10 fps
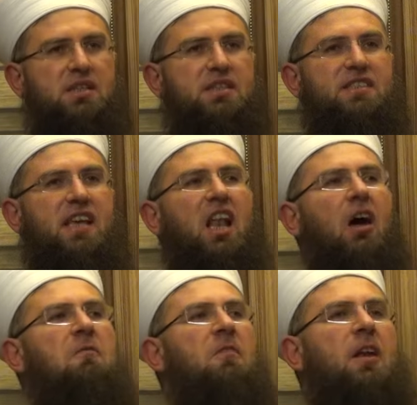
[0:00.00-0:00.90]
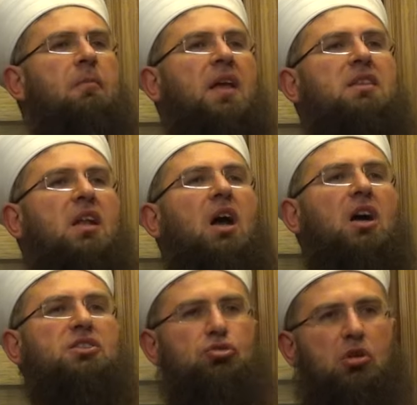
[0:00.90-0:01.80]
selam vermekten
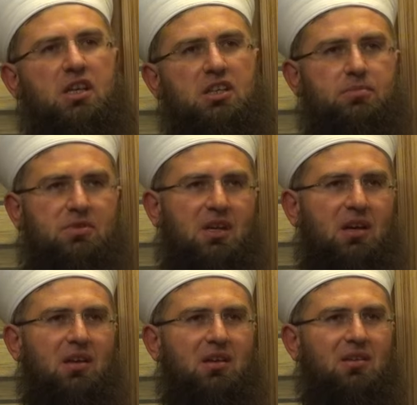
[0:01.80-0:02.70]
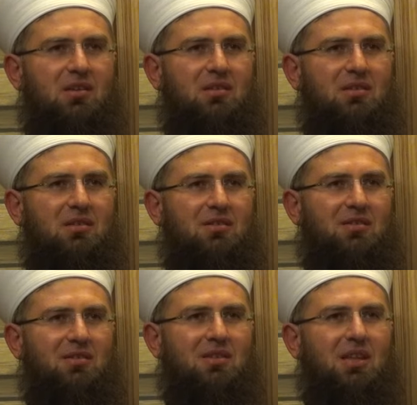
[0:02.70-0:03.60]
aciz olan kimse.
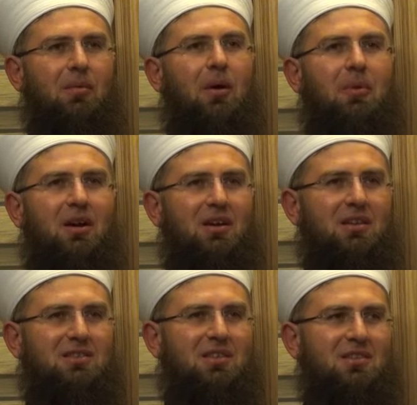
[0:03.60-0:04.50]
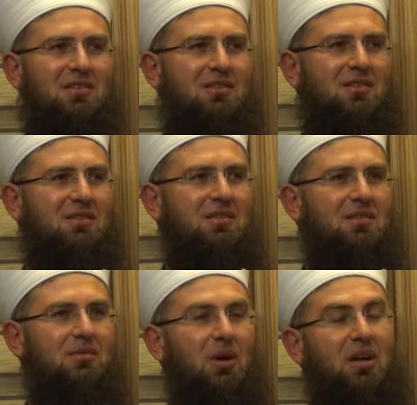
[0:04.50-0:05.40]
Tamam mı arkadaşlar?
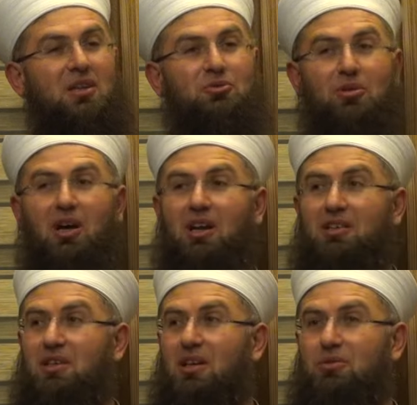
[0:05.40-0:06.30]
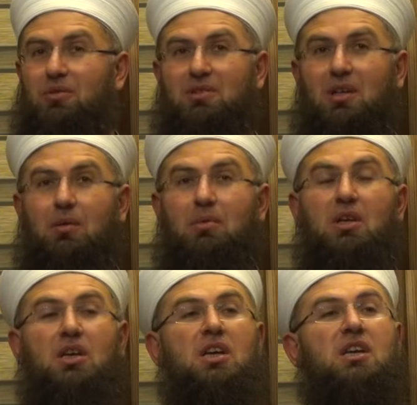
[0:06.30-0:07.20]
Bak Resulullah Aleyhisselatü Vesselam.
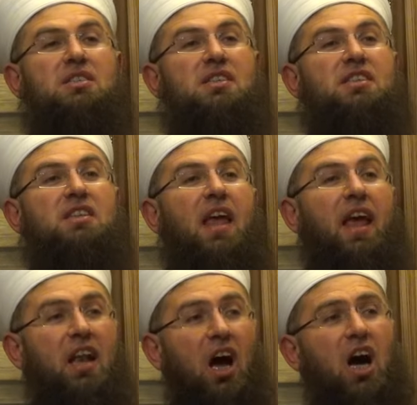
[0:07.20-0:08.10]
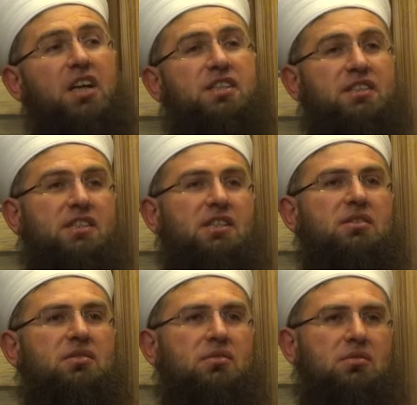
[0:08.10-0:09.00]
Sizin en
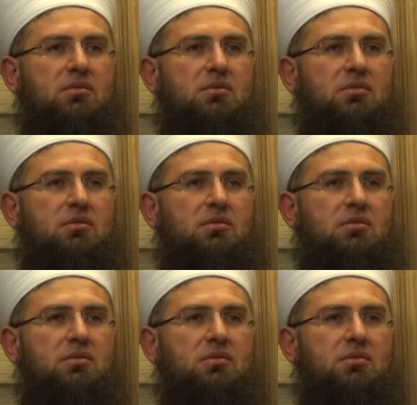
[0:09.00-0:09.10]
aciziniz,